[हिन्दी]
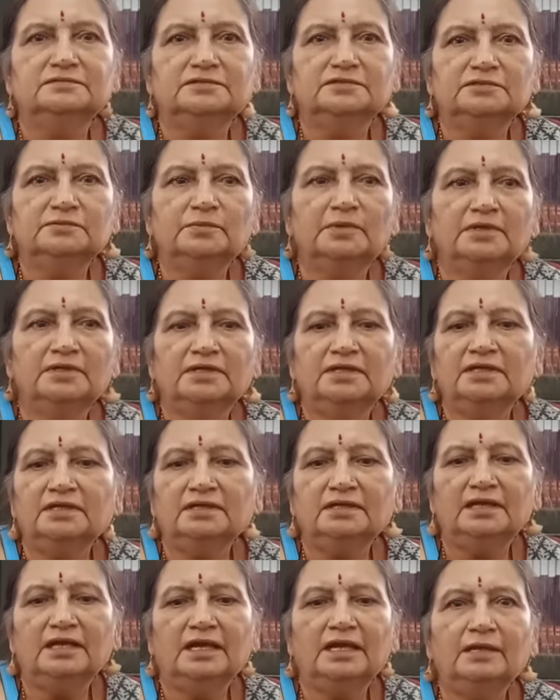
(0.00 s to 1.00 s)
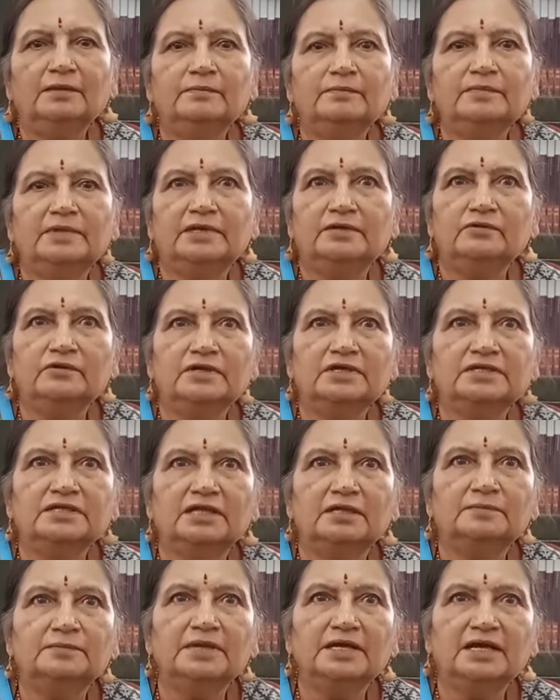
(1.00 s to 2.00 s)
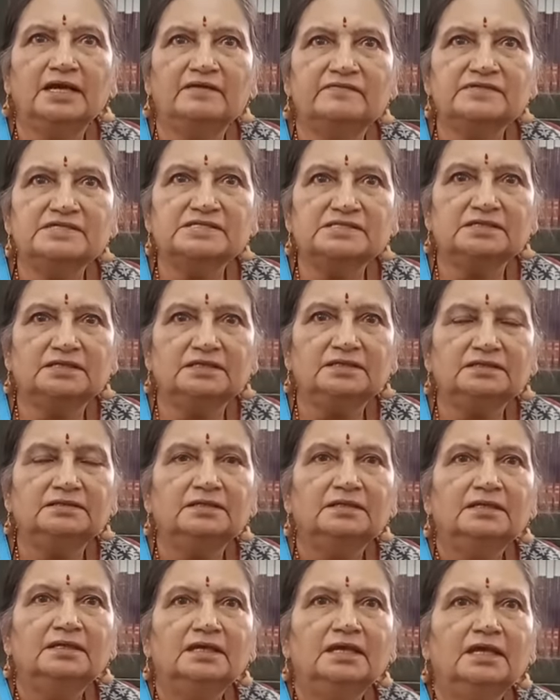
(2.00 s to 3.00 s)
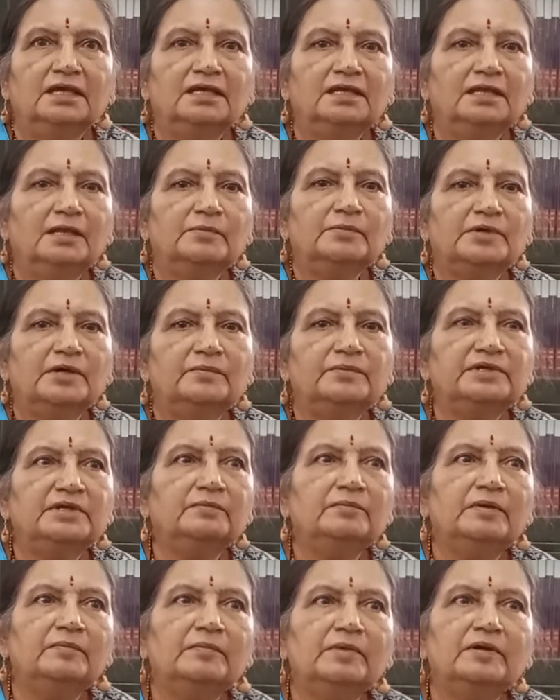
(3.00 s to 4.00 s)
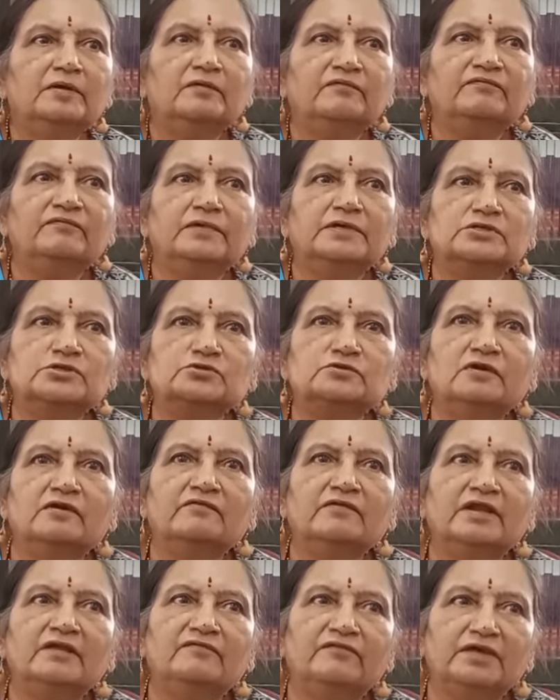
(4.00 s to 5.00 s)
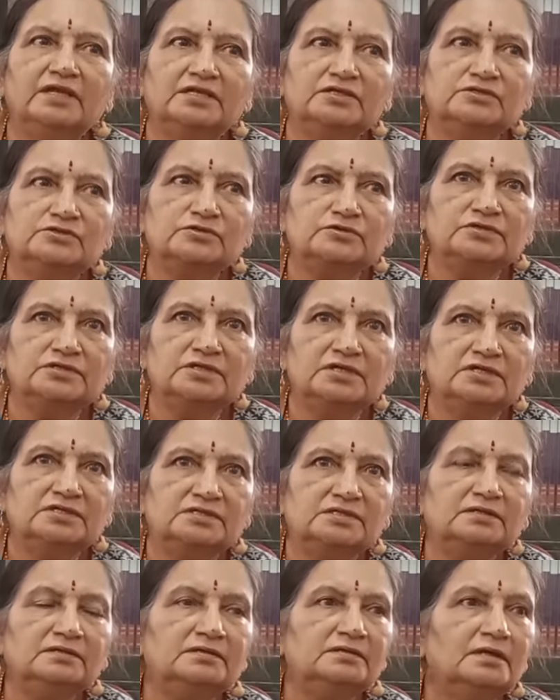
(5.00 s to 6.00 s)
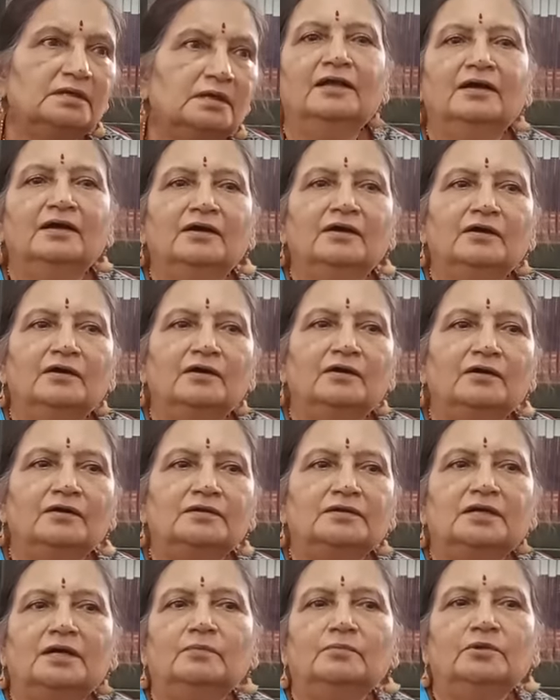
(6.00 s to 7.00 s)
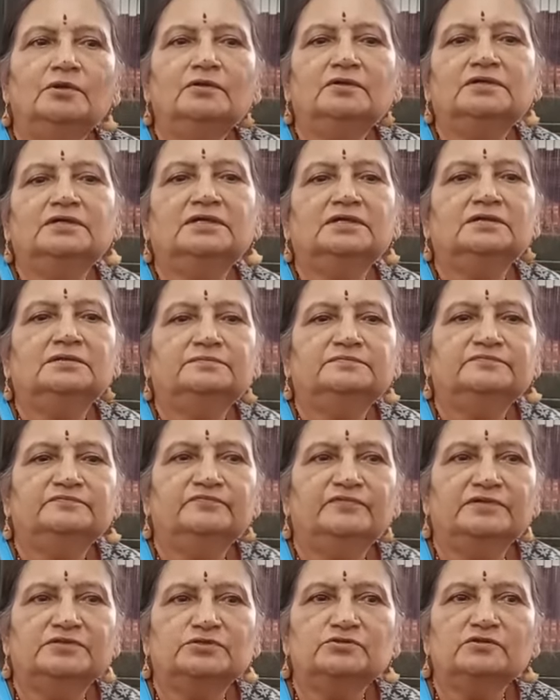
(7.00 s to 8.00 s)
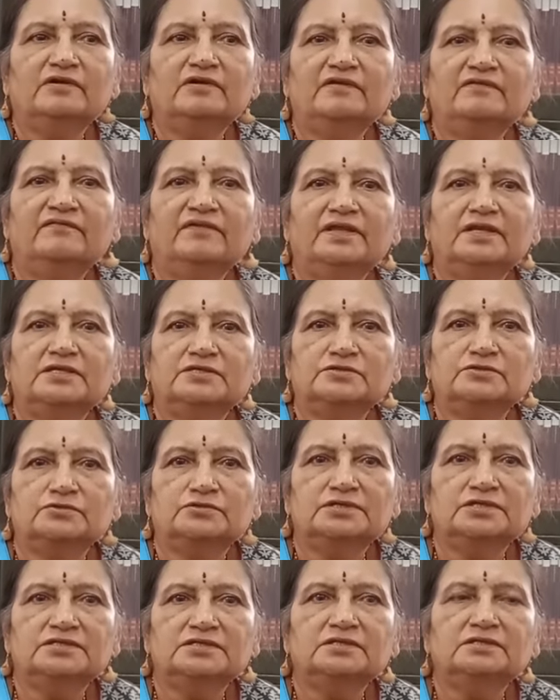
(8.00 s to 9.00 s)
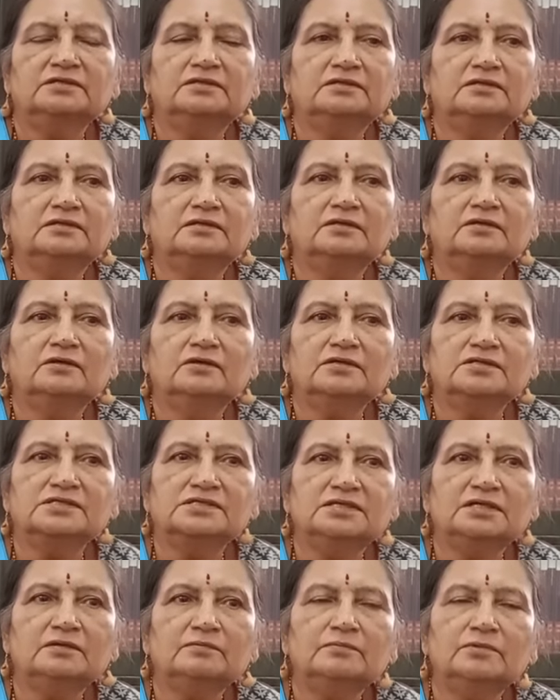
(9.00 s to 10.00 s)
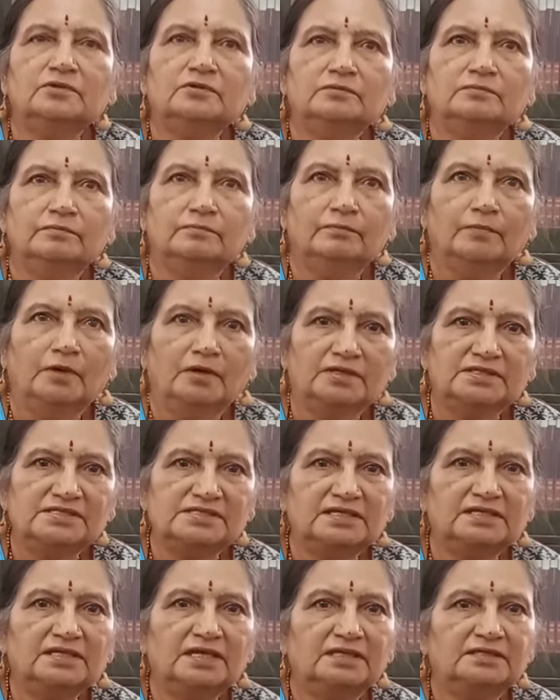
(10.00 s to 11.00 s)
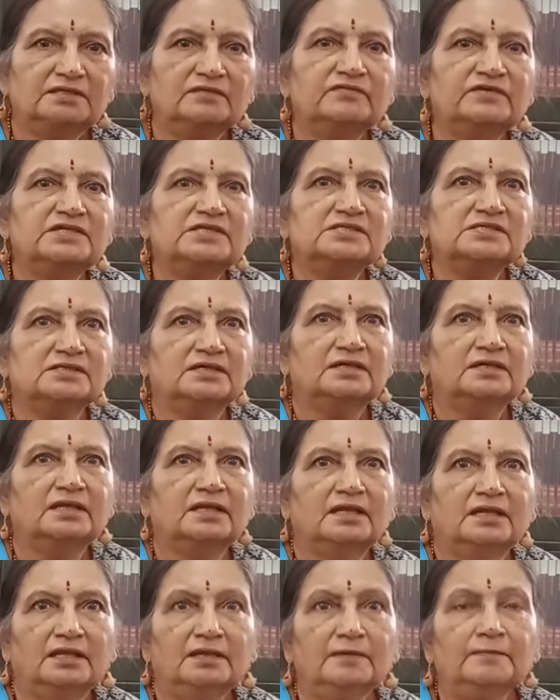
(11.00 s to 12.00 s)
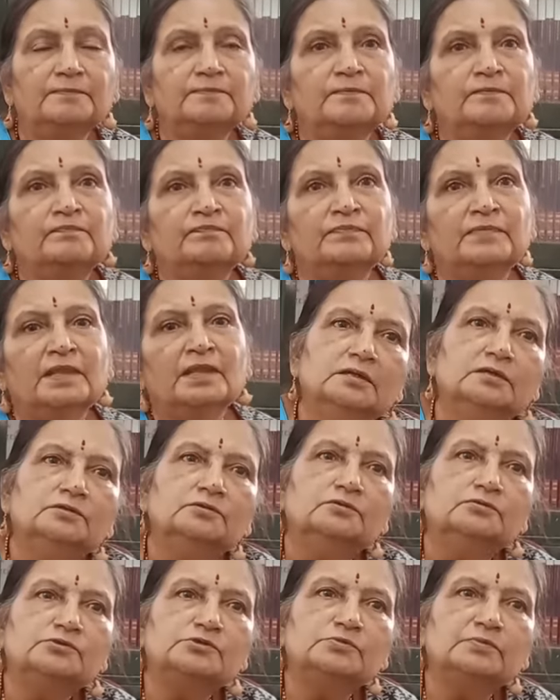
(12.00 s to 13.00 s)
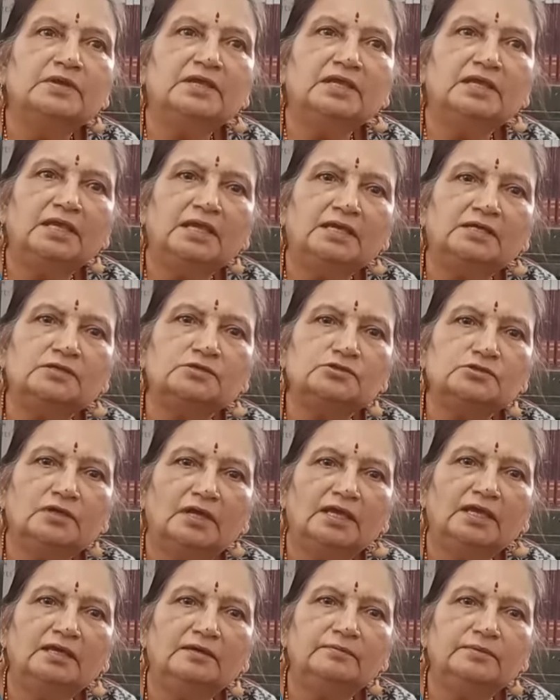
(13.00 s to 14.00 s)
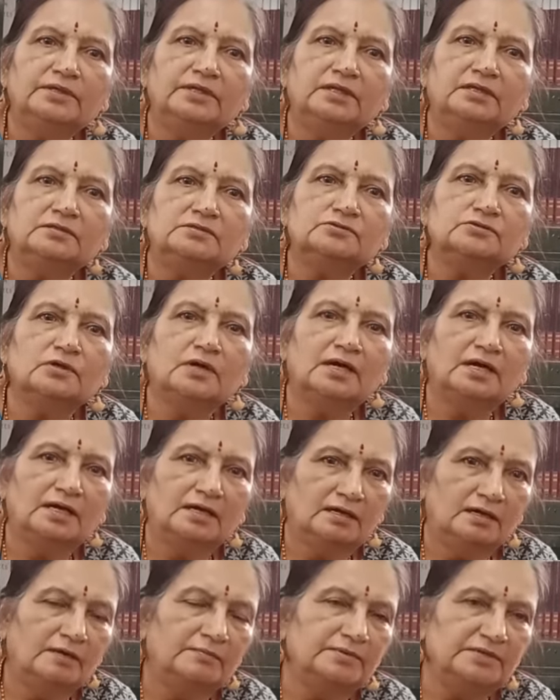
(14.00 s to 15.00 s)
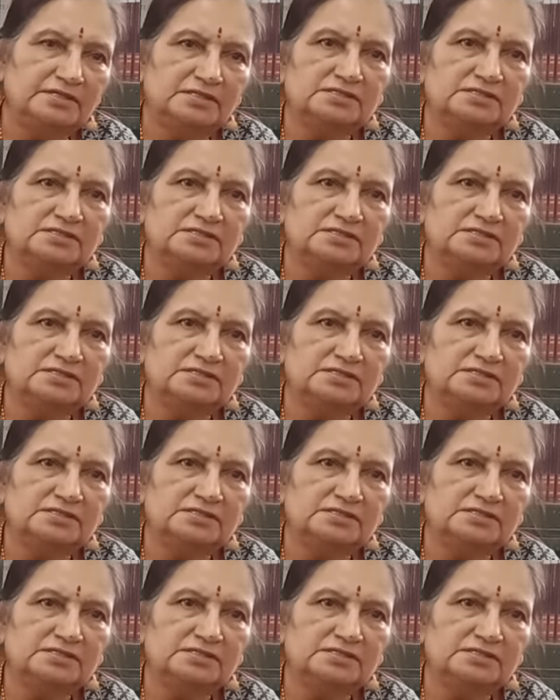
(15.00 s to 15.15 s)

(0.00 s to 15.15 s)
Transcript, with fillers: Good morning. I am Advocate Kalpana Gavaskar and I am committee member of Warsaw Welfare Association. और हम लोग वर्सो वेलफेयर एसोसिएशन की ओर से हम लोग बहुत सारी एक्टिविटीज़ कर रहे हैं तो उसमें एक जो है अभी जो अभी